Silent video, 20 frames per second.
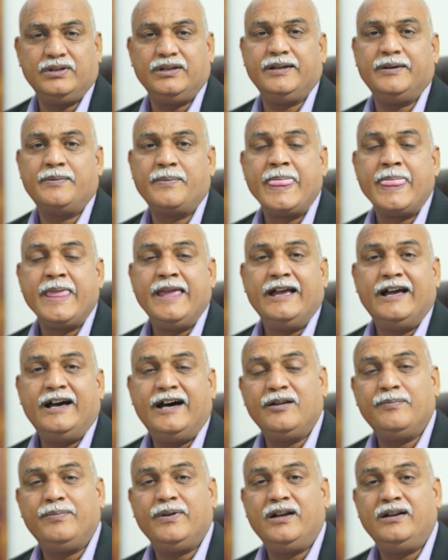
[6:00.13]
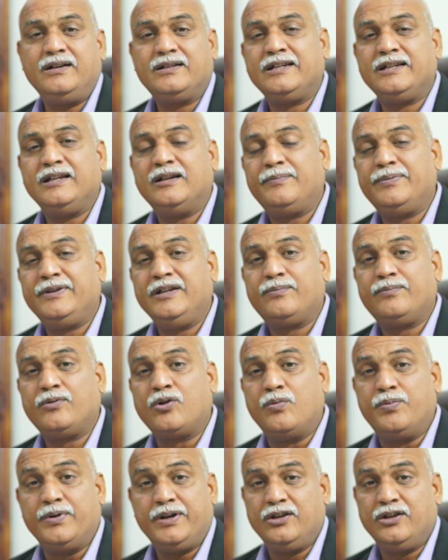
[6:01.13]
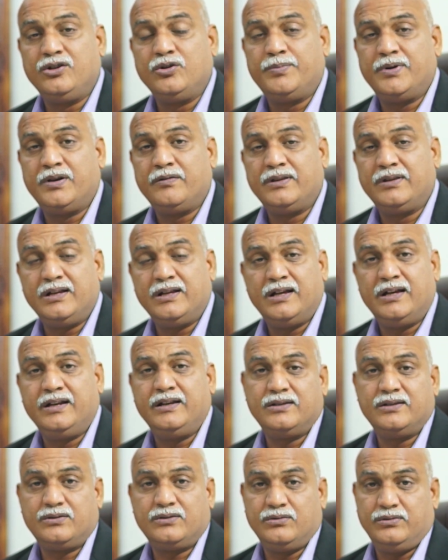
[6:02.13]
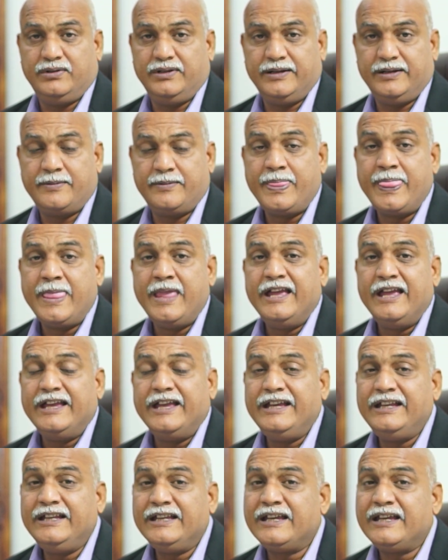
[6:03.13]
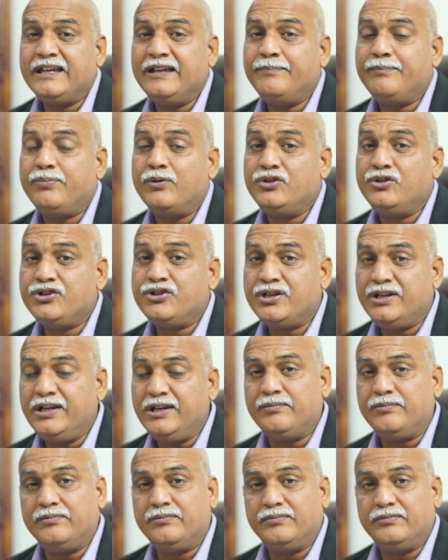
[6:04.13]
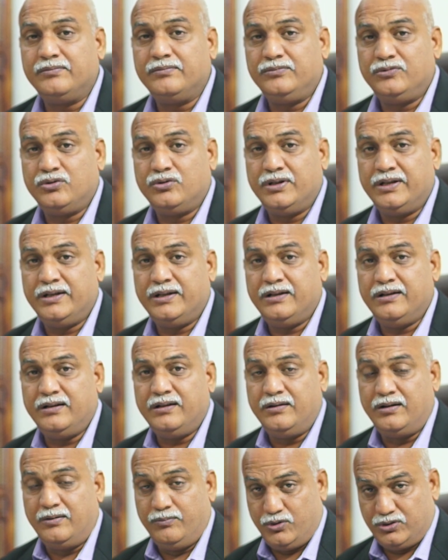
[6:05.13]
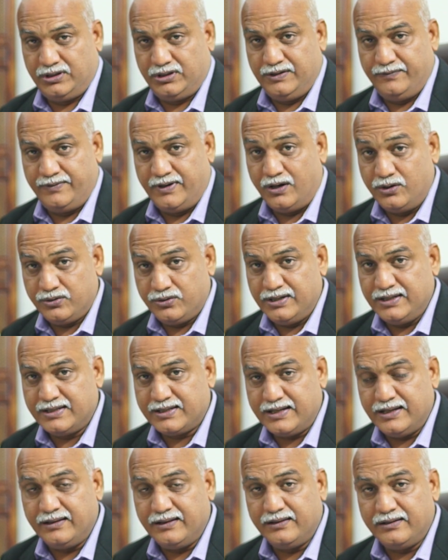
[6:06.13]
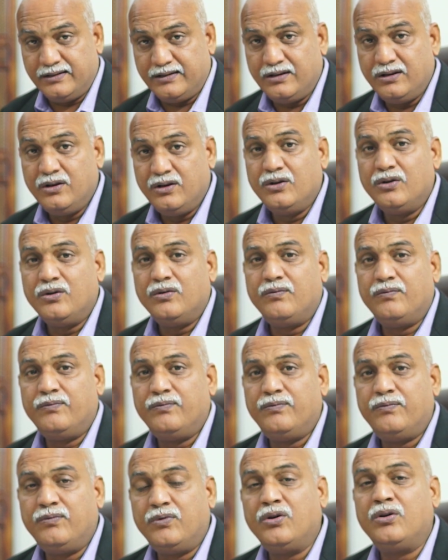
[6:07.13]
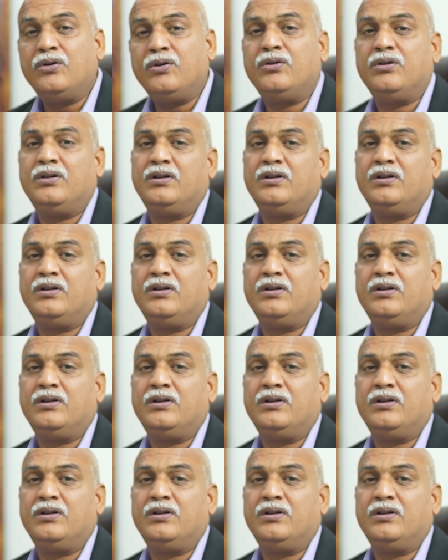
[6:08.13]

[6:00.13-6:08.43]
होती है हर प्लानट्स की अपनी एक प्रॉपर्टी जो परवरदिगार ने इसको दी है इनकी पोजिशनिंग जो है मुख्तलिफ हाउसेस के अंदर वो